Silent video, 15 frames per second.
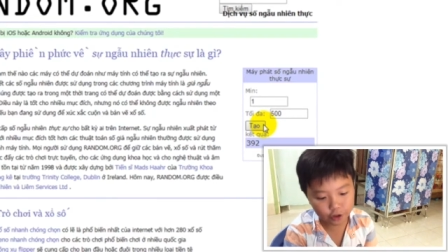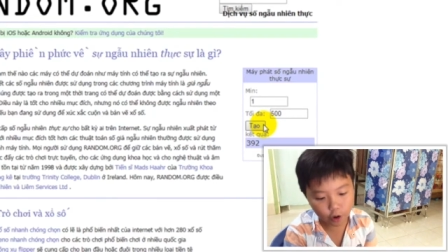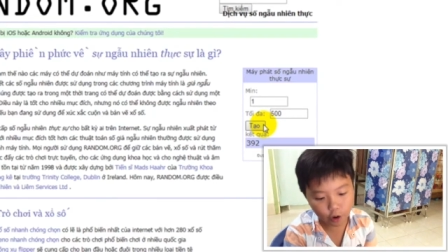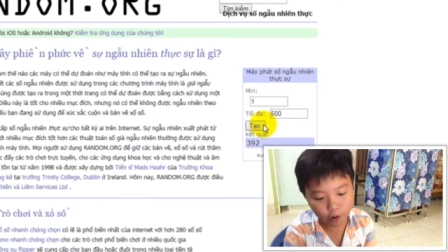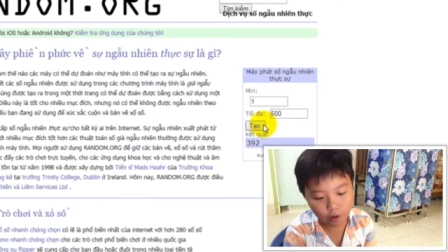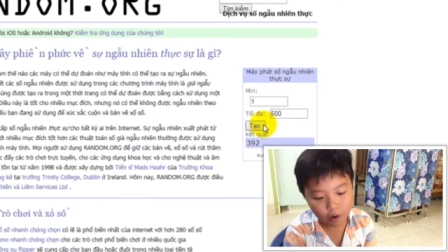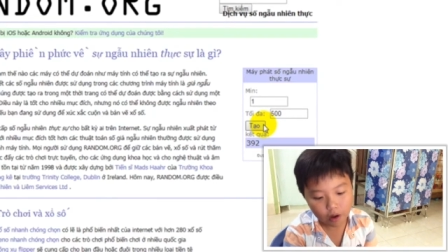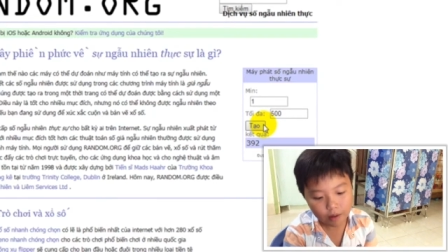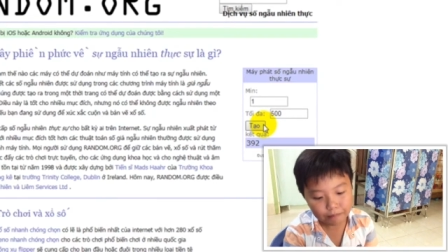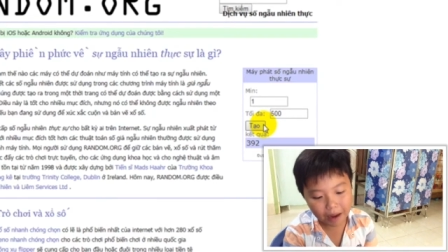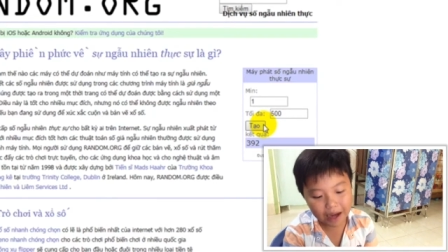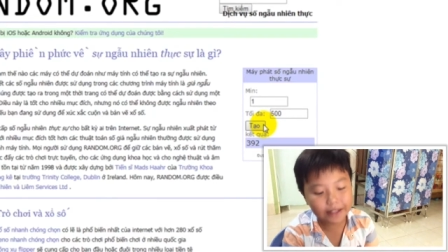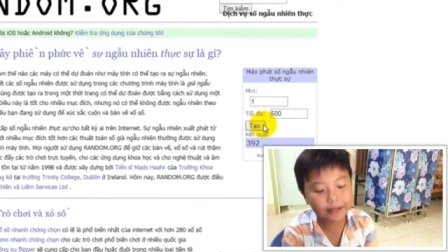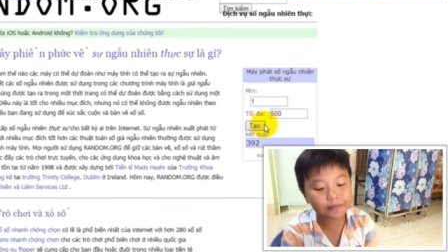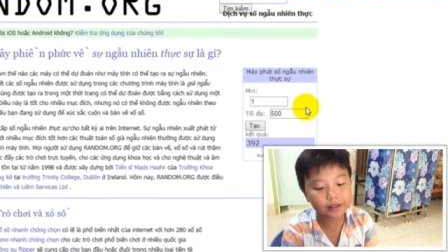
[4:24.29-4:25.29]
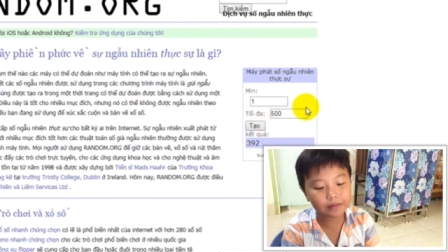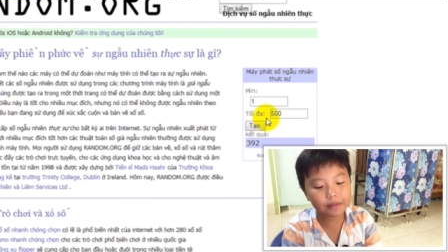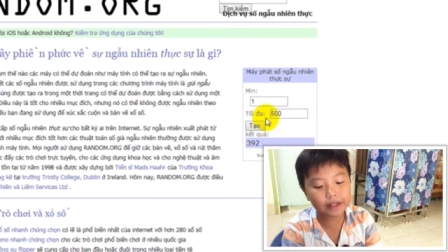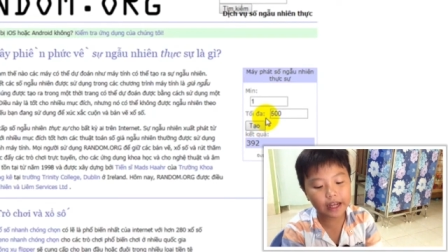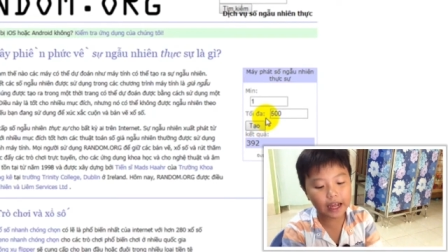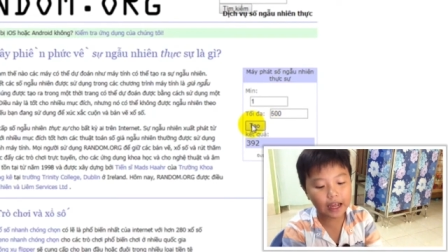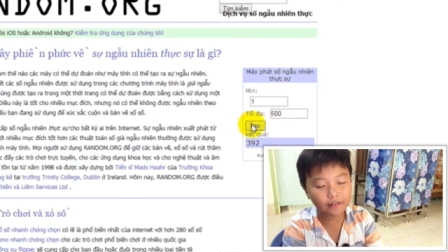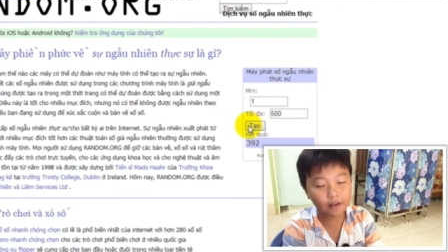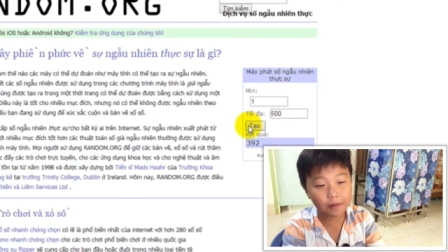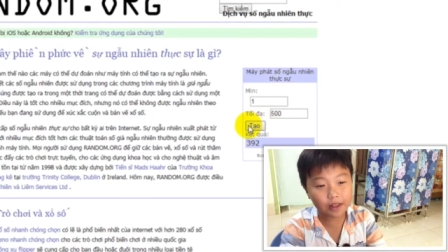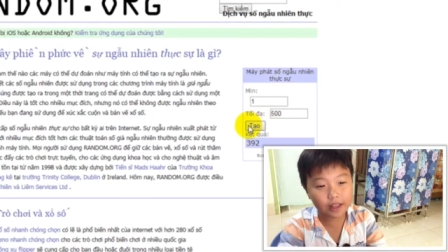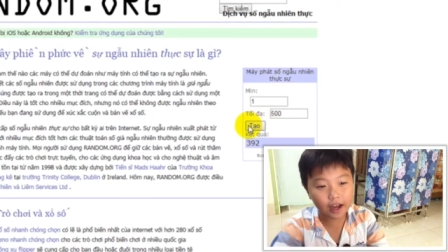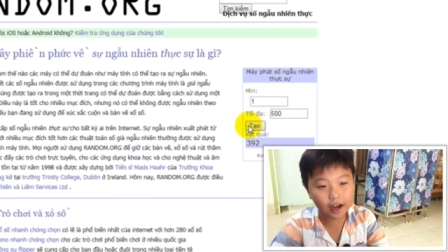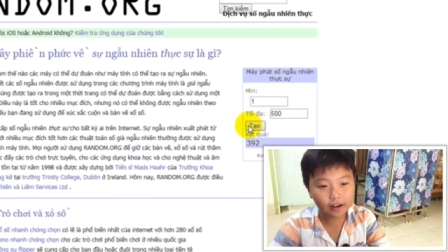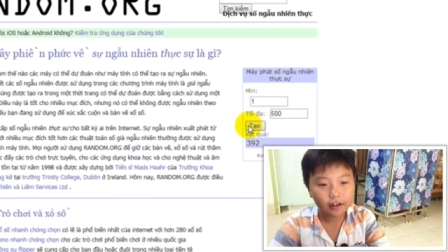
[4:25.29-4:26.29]
số 392 và bây
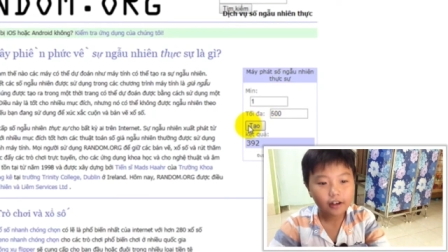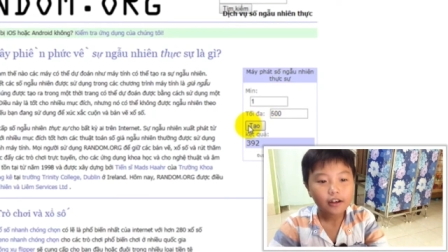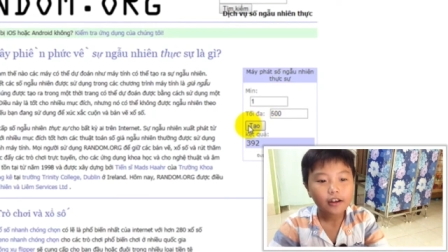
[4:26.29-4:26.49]
giờ